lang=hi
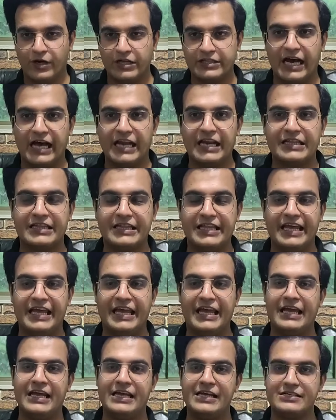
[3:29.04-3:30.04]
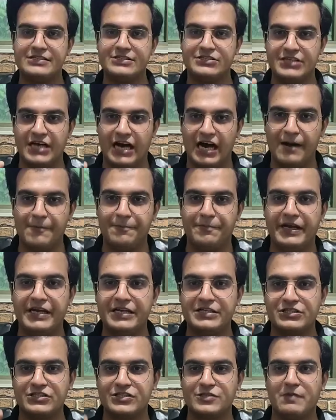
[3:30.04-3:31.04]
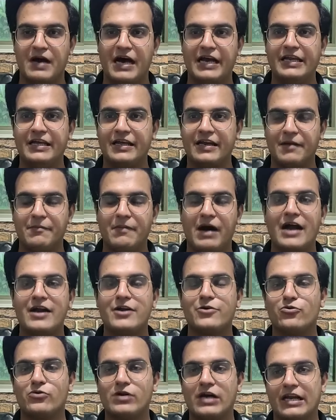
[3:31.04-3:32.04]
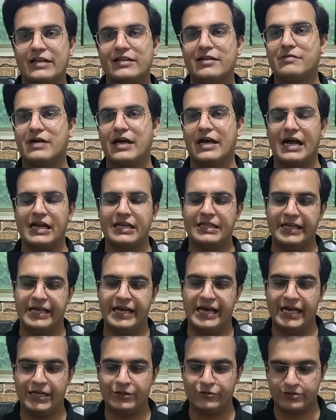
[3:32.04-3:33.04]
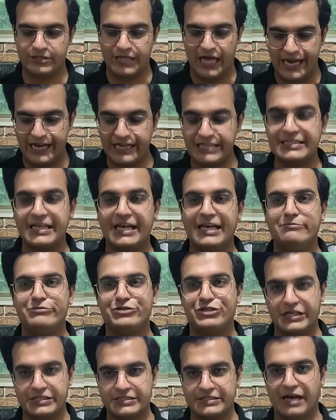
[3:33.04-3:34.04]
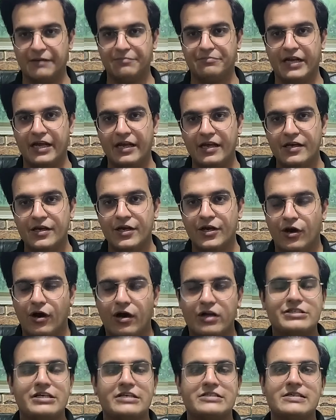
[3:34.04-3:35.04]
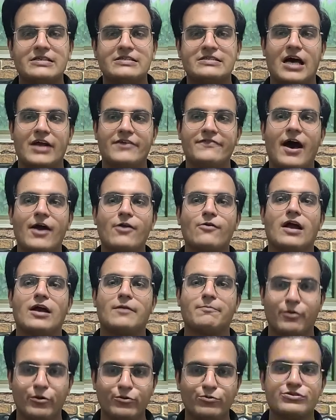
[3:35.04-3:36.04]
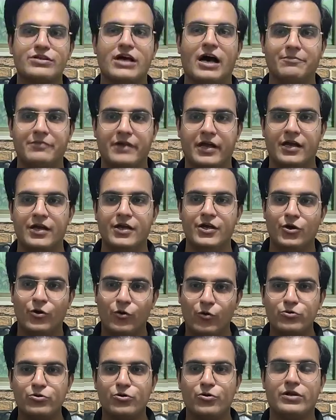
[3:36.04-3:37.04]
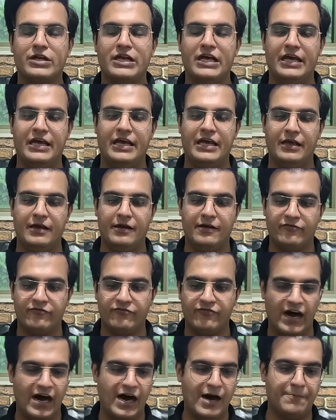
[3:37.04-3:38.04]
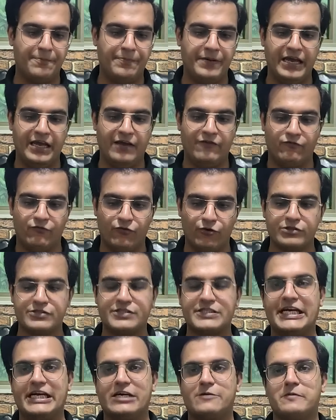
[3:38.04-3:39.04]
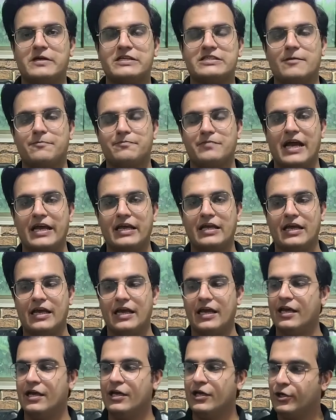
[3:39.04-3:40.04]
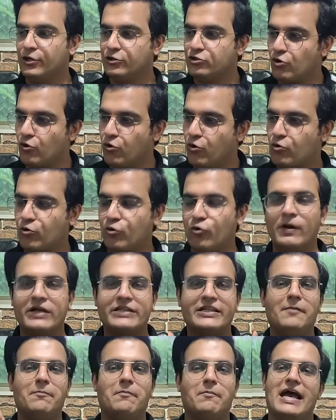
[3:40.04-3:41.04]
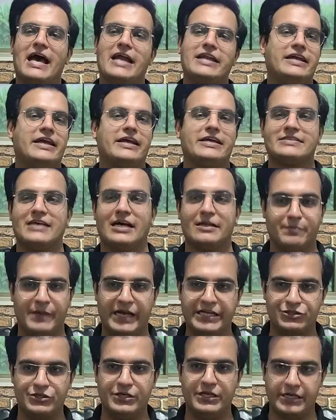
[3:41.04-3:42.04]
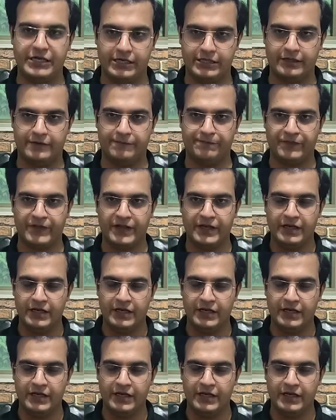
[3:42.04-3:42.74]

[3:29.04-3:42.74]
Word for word: तो अदालत ने जहां पे जिस्मानी रिमांड को कलदम करार दिया है तो तारिक सलीम शेख साहब ने और जस्टिस अनवर पन्नू साहब ने उन्होंने वहां पे वो स्टेटमेंट्स अपनाई हैं जो हुकूमती बयानी के साथ मैच नहीं करते